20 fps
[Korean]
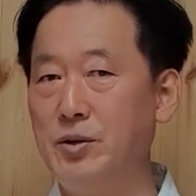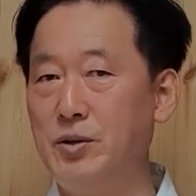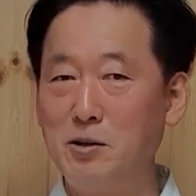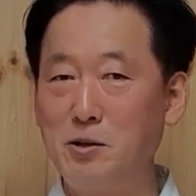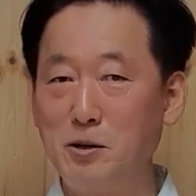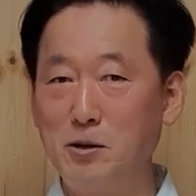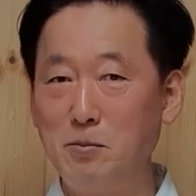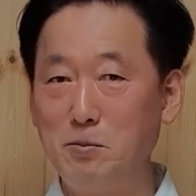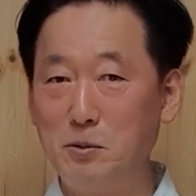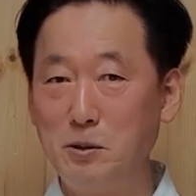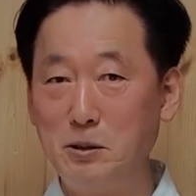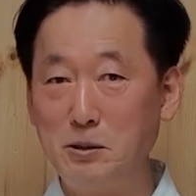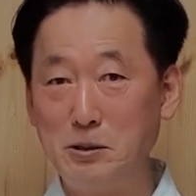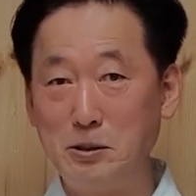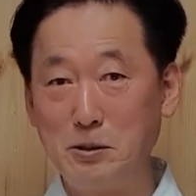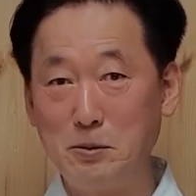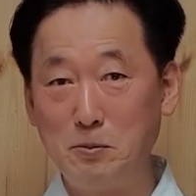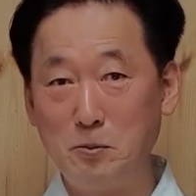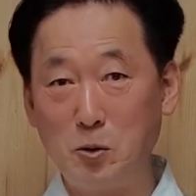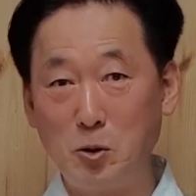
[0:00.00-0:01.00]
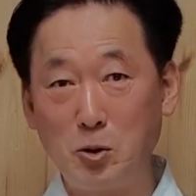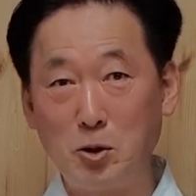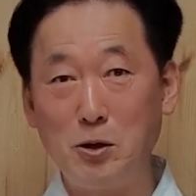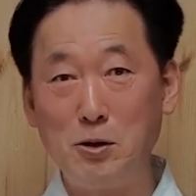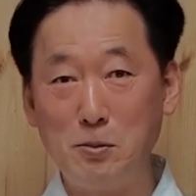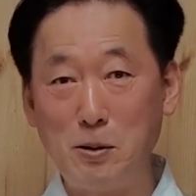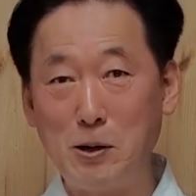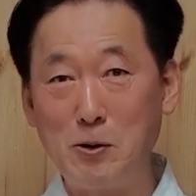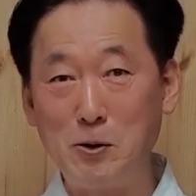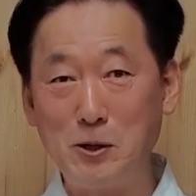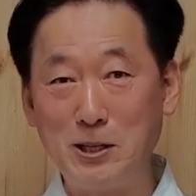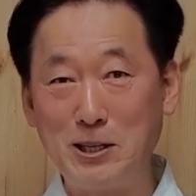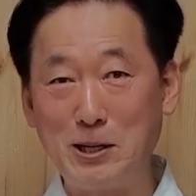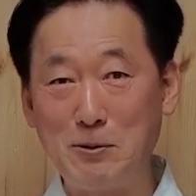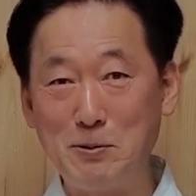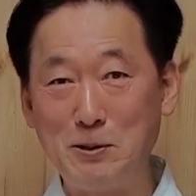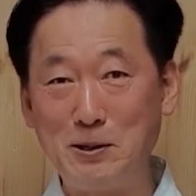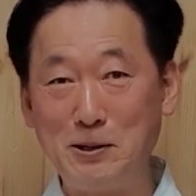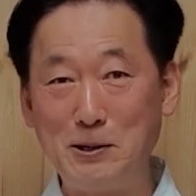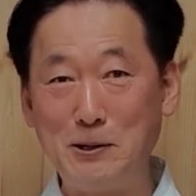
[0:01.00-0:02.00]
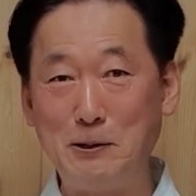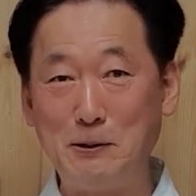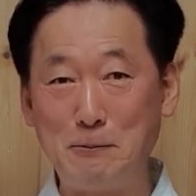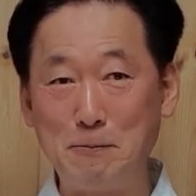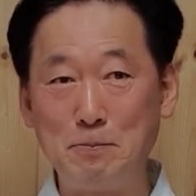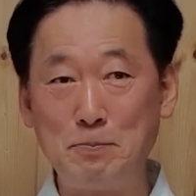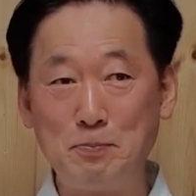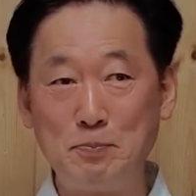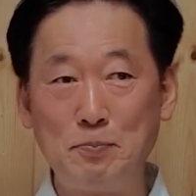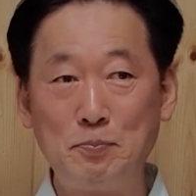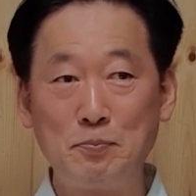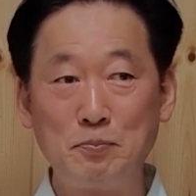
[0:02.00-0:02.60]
여러분들이 지금 고통을 받고 있다면은